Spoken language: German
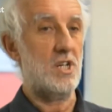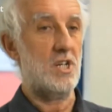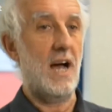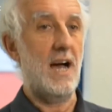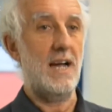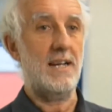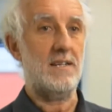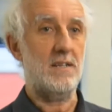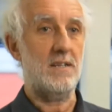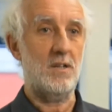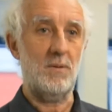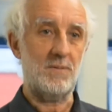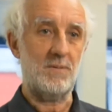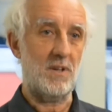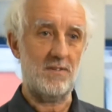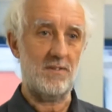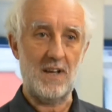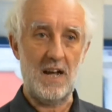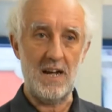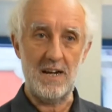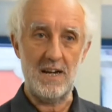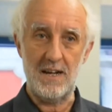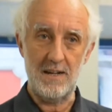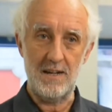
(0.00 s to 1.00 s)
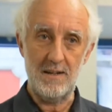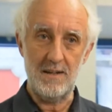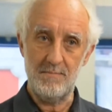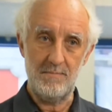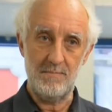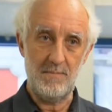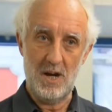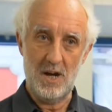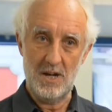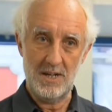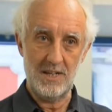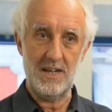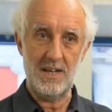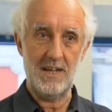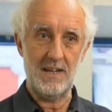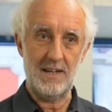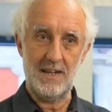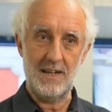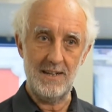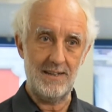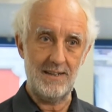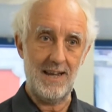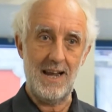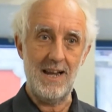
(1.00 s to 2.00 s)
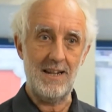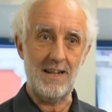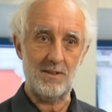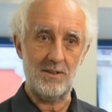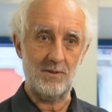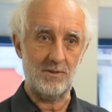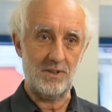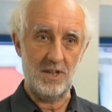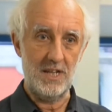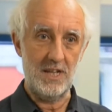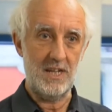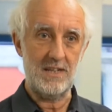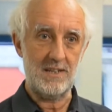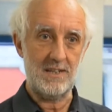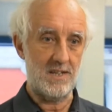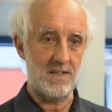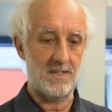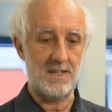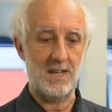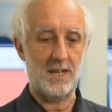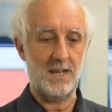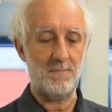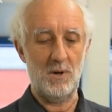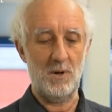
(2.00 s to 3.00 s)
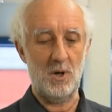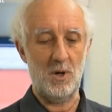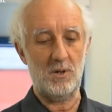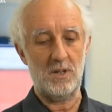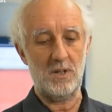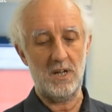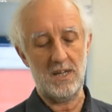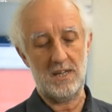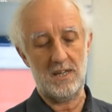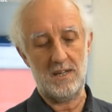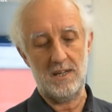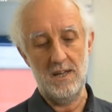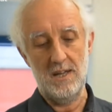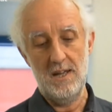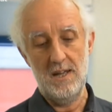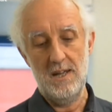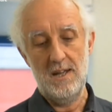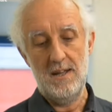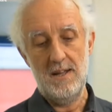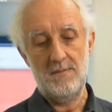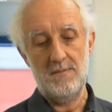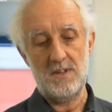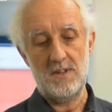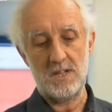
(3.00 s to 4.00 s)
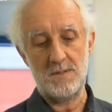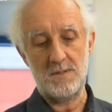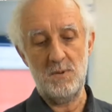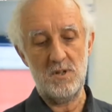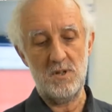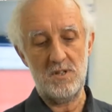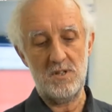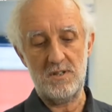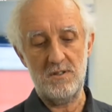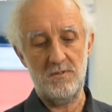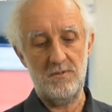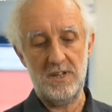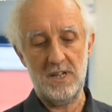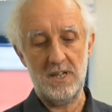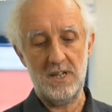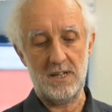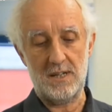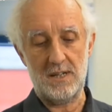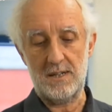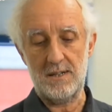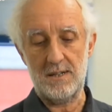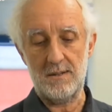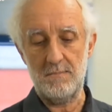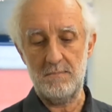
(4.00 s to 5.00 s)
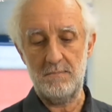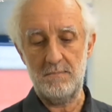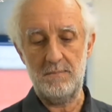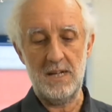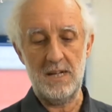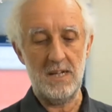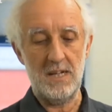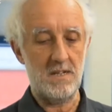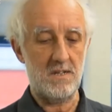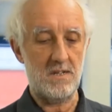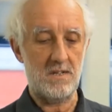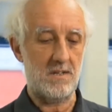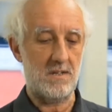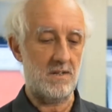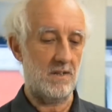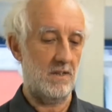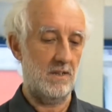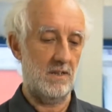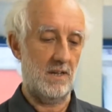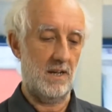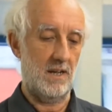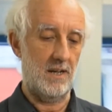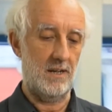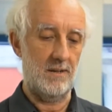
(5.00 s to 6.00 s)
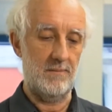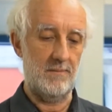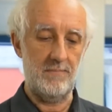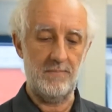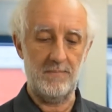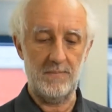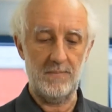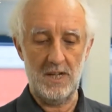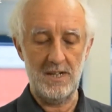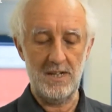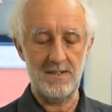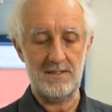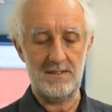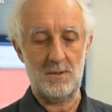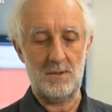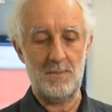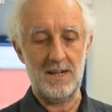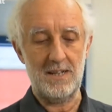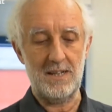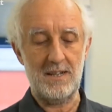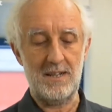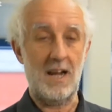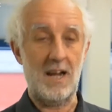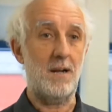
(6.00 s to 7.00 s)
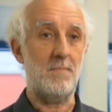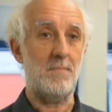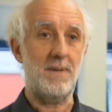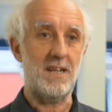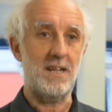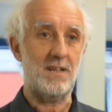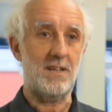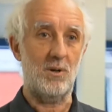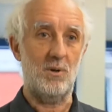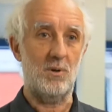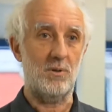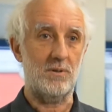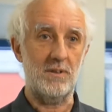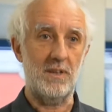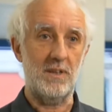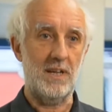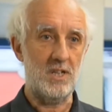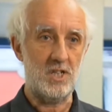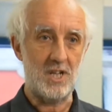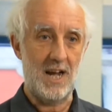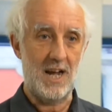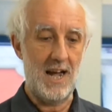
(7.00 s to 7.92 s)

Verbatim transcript: zu entscheiden, ob das eine Barriere enthält oder nicht, ist nicht möglich. Das müssen wir mit ähm, instrumentellen Methoden